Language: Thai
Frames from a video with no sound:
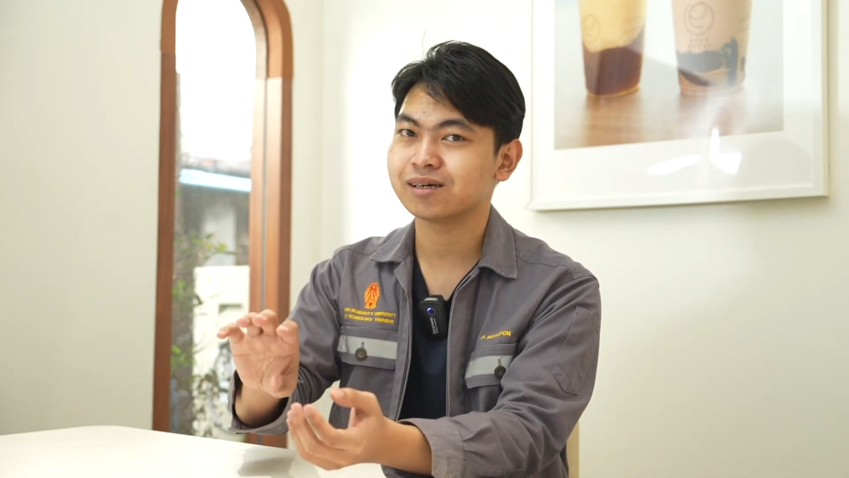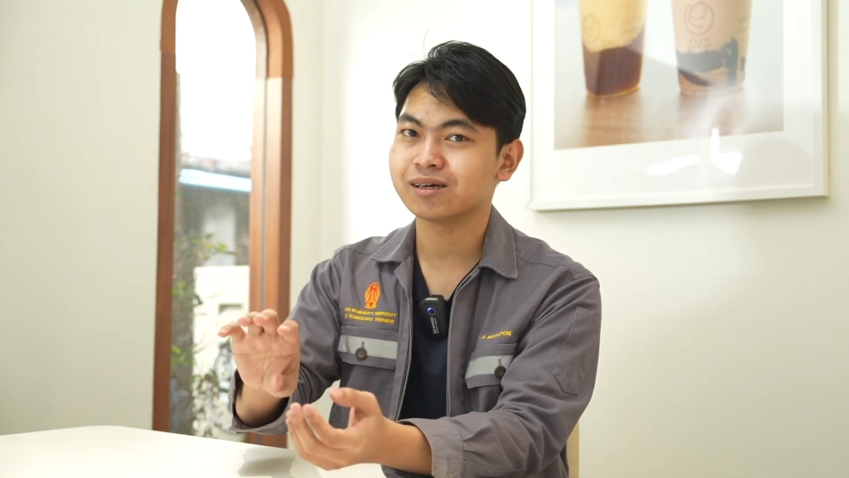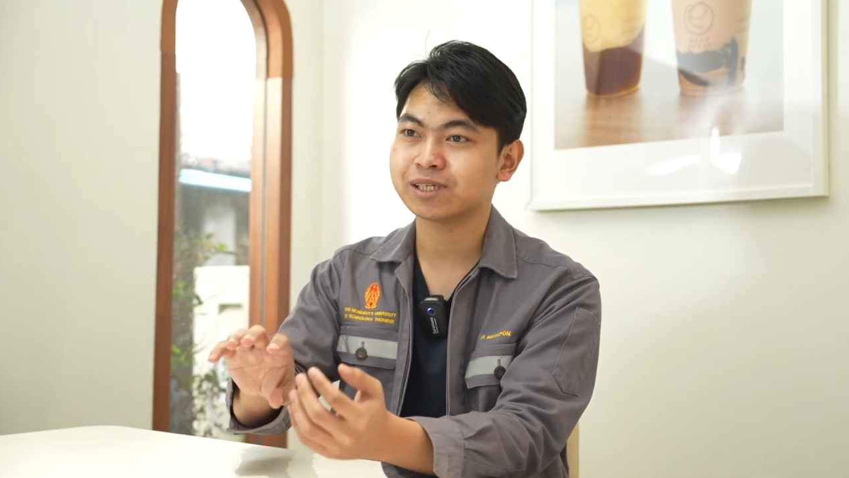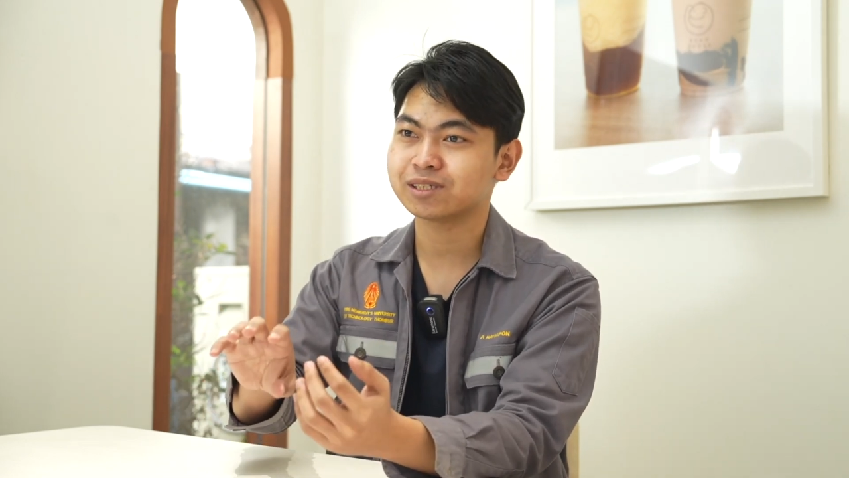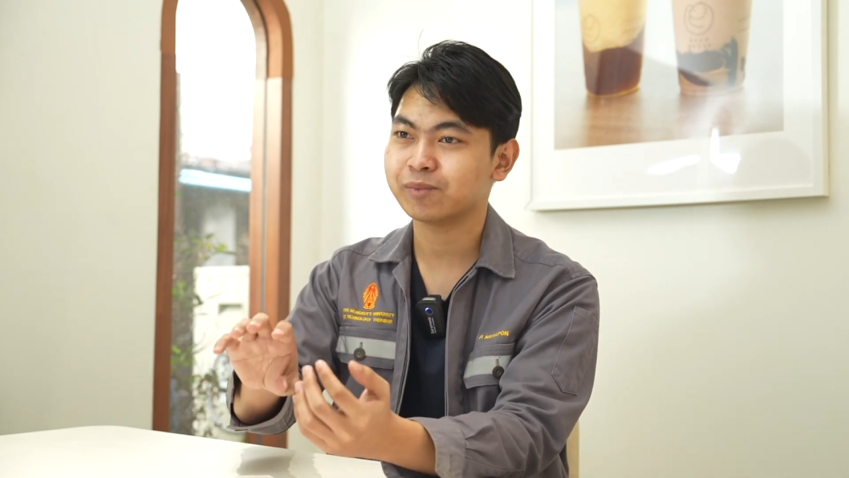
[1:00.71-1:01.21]

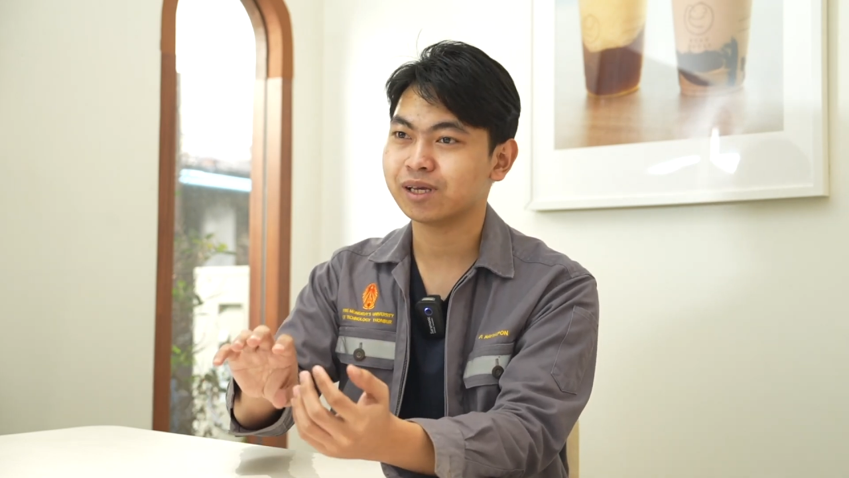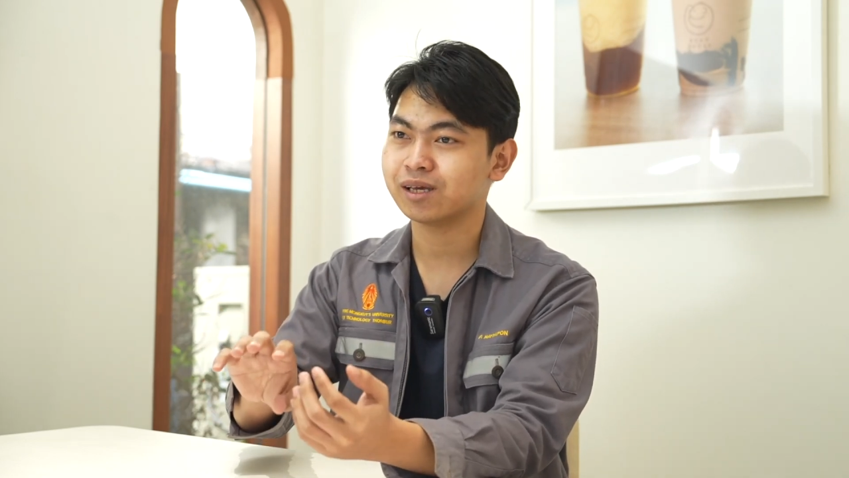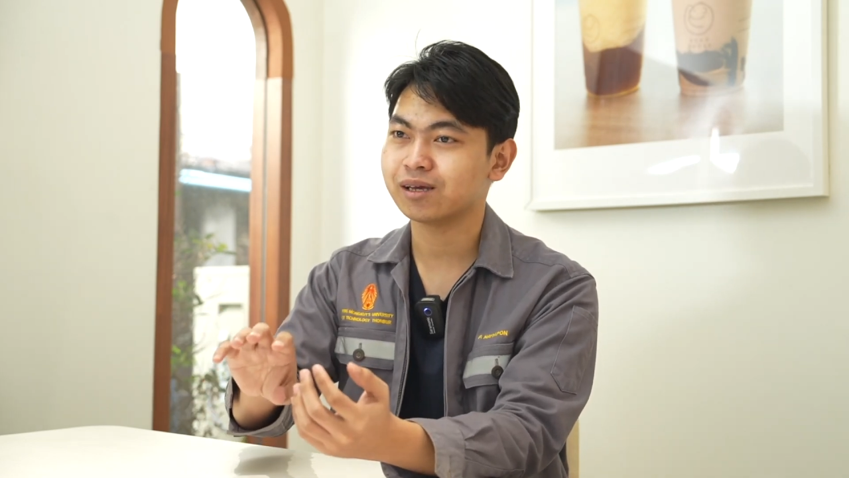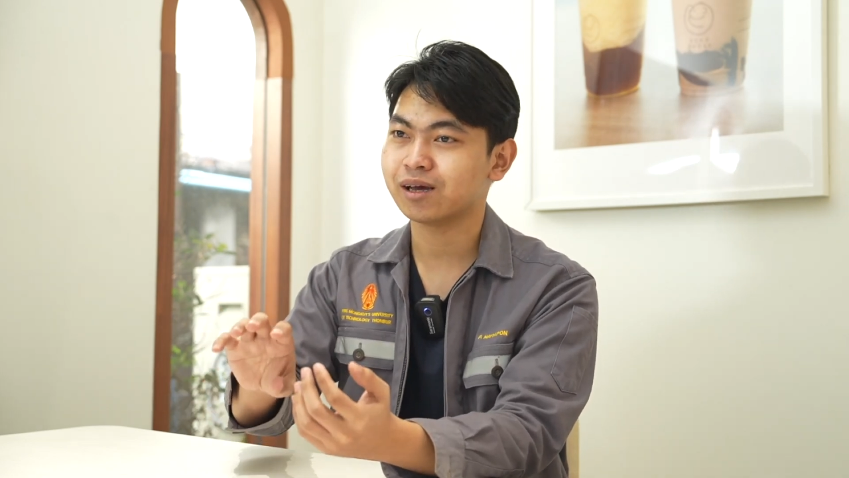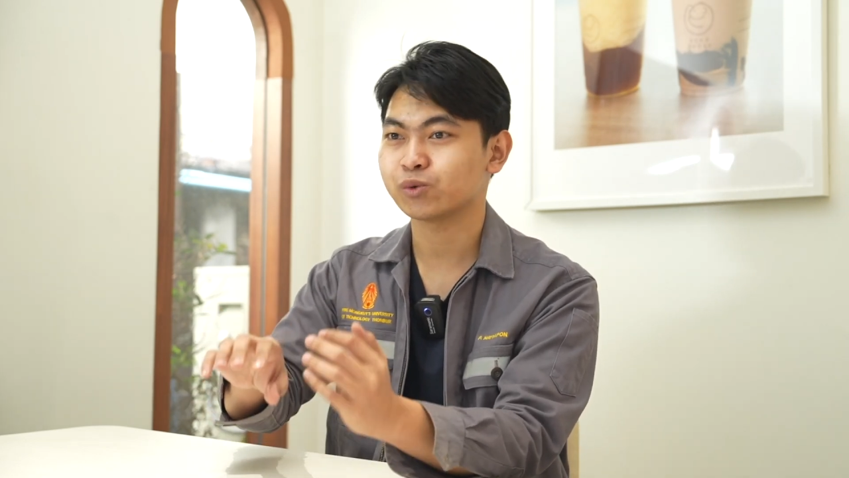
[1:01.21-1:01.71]
มันจะมี
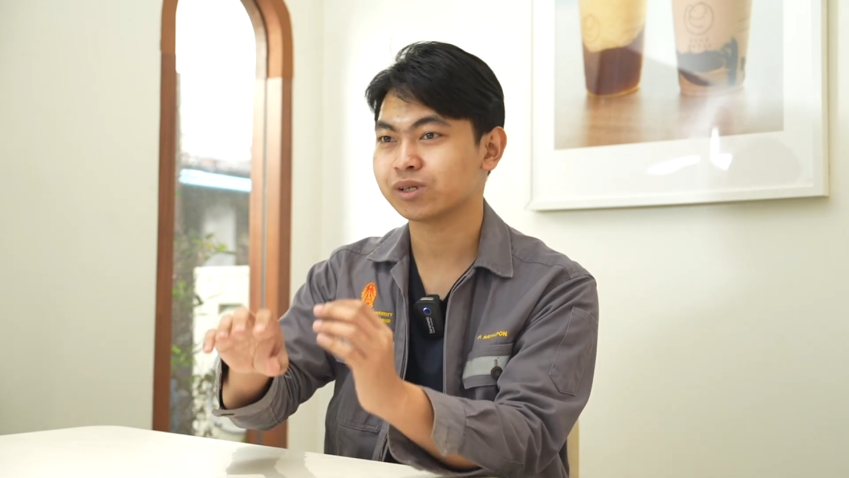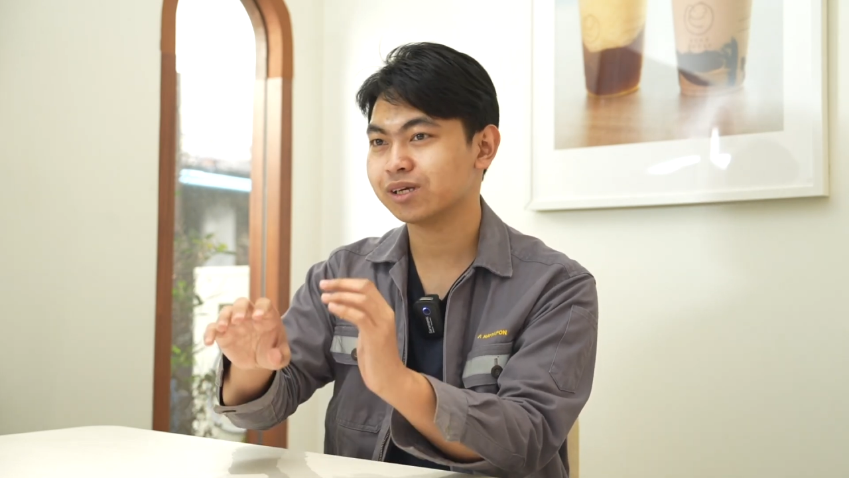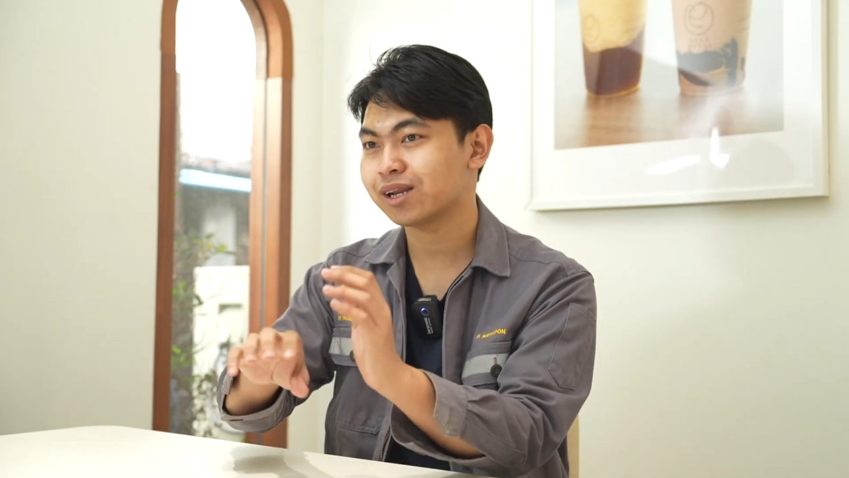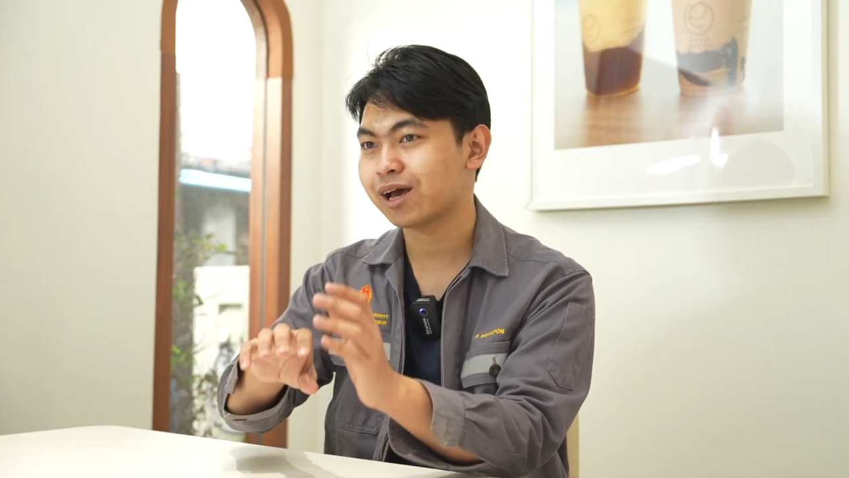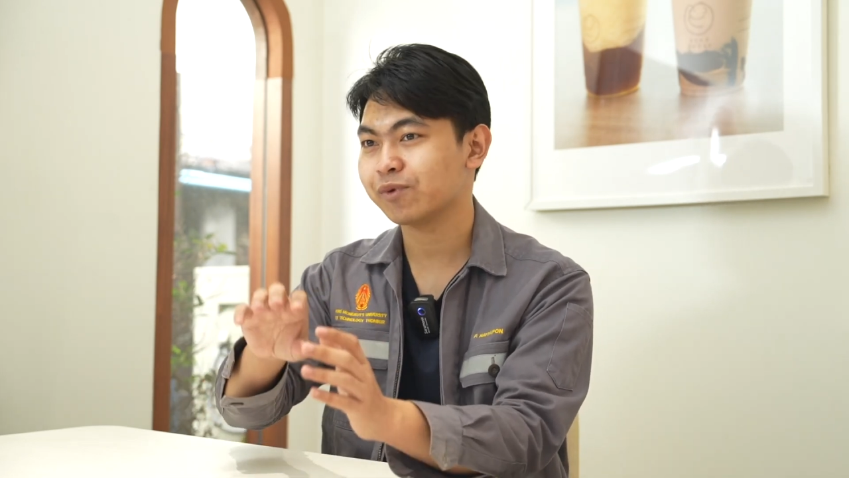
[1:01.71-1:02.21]
จุด
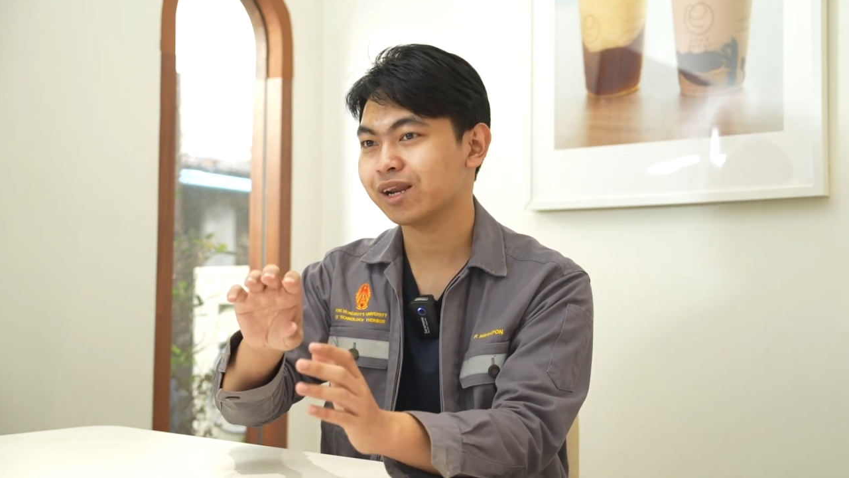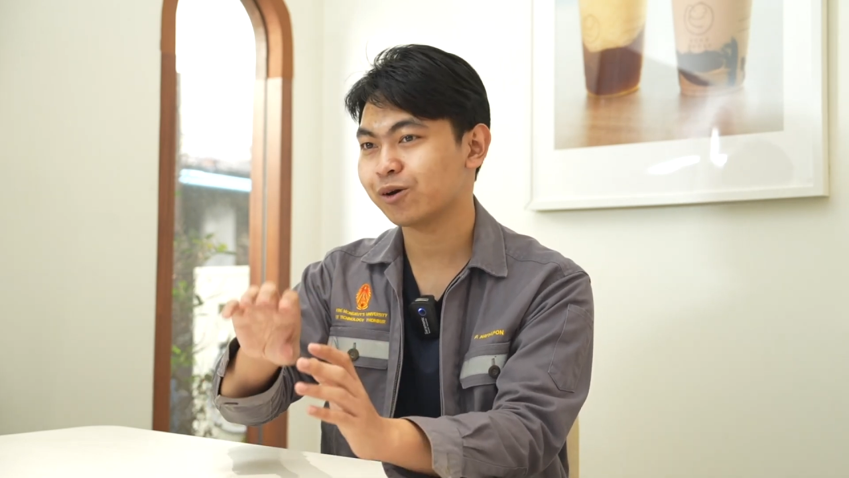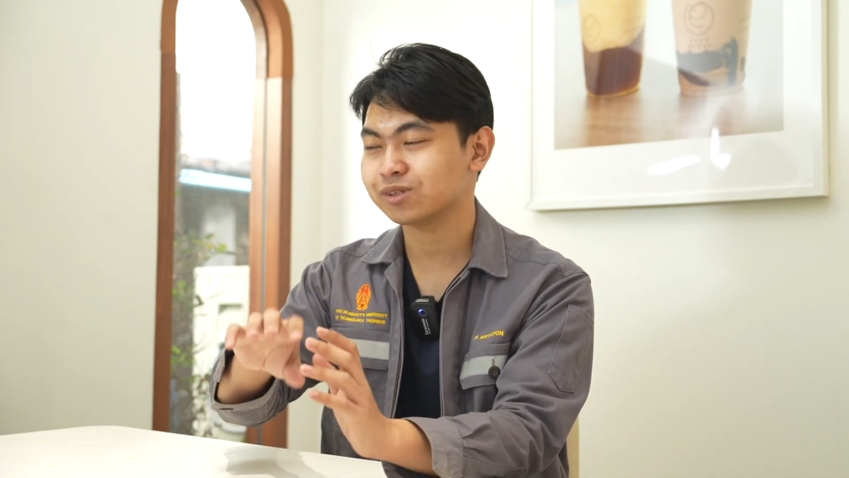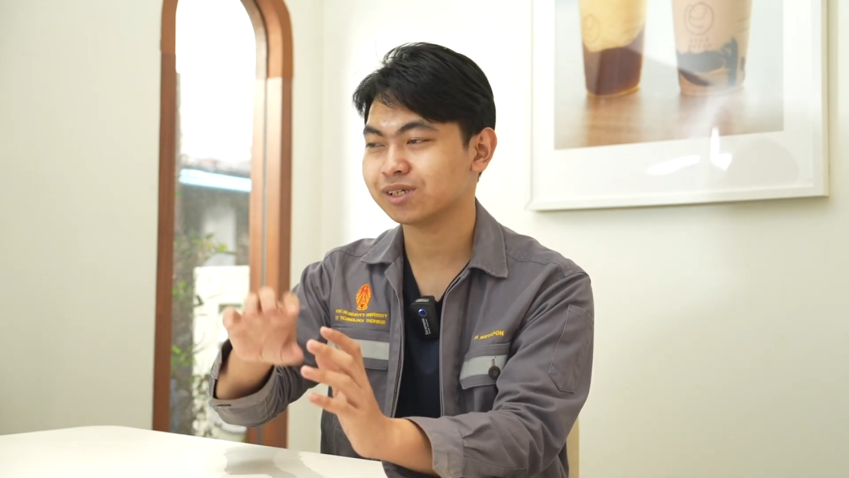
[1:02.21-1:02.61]
ที่ทำให้เรา